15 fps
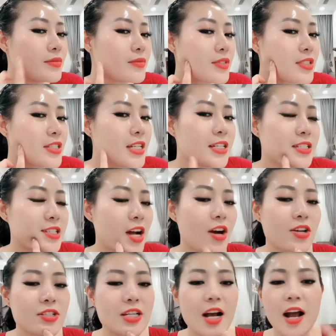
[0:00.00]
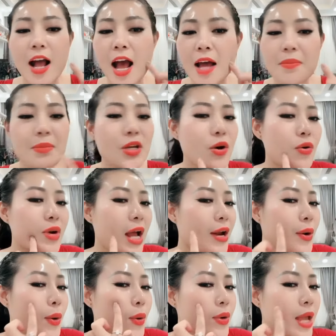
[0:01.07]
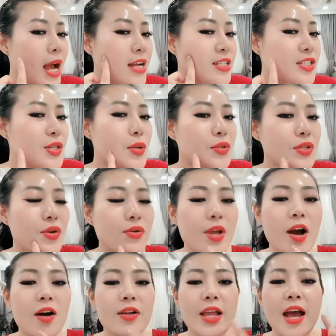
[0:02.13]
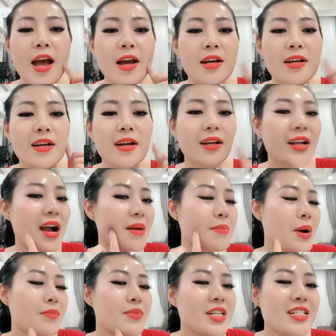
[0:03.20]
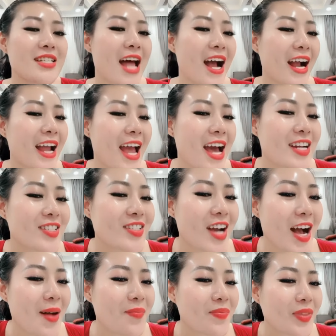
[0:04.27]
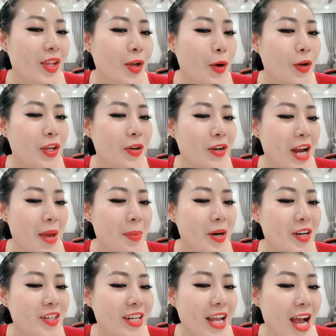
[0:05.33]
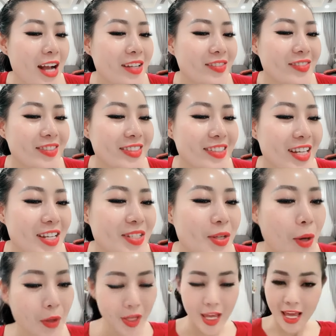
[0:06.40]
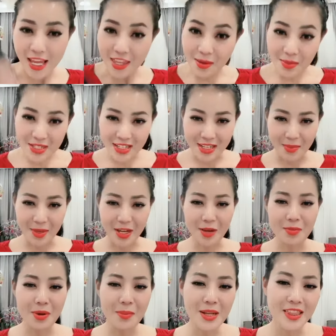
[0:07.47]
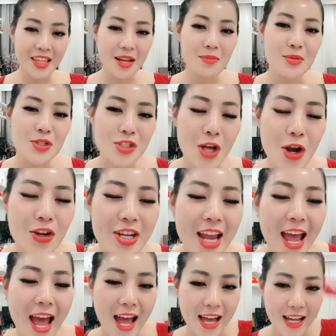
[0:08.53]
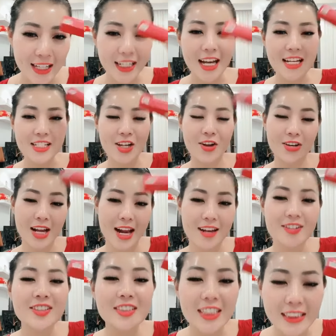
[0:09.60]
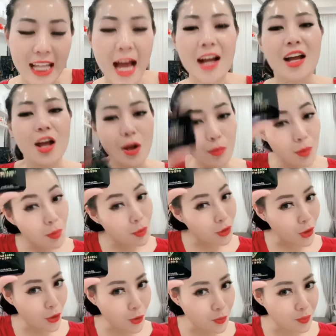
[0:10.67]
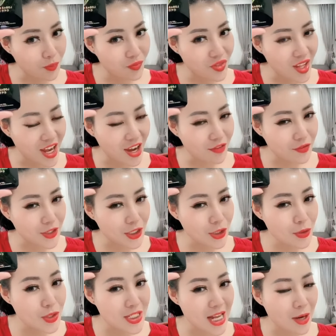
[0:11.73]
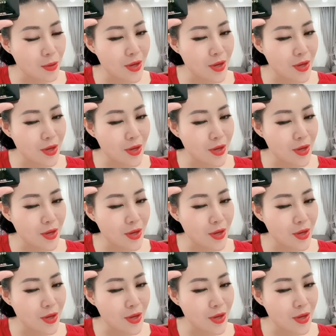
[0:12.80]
Xịn sò chưa ạ? Hạt bio nano nha, siêu siêu nhỏ nha. Căng bóng như da gái Hàn chưa ạ? Có khi còn đẹp hơn nhỉ Rồi, nhưng bây giờ nhà mình không có mất tiền mua son nha. Cây son này là Hưng được tặng mua một hộp à, phấn nước nuôi da lô